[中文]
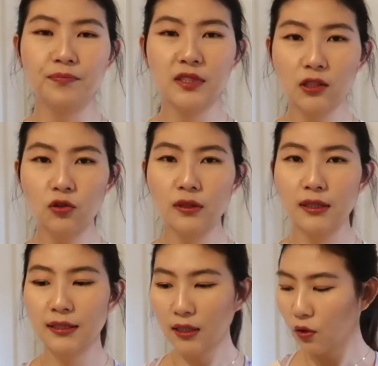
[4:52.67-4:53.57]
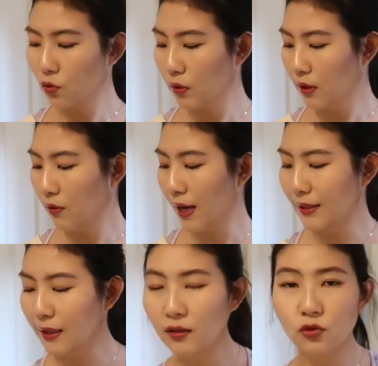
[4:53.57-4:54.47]
滋润的效果的话，
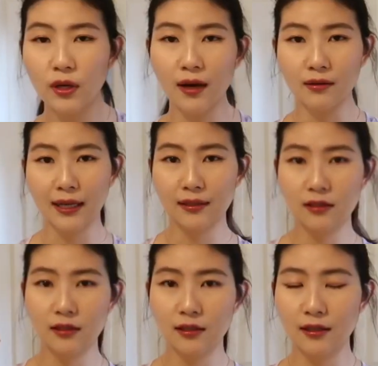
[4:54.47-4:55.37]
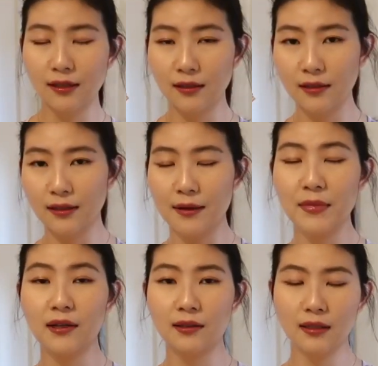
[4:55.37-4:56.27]
当然最好的还是 蓝
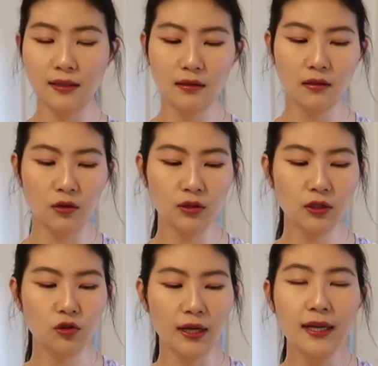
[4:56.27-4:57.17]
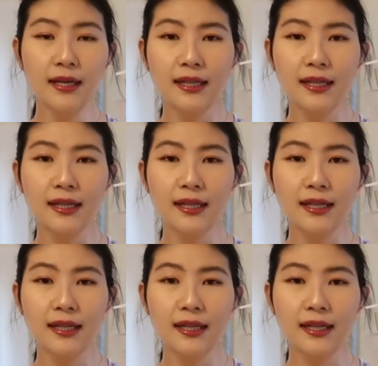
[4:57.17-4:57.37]
妹儿的鎏金水，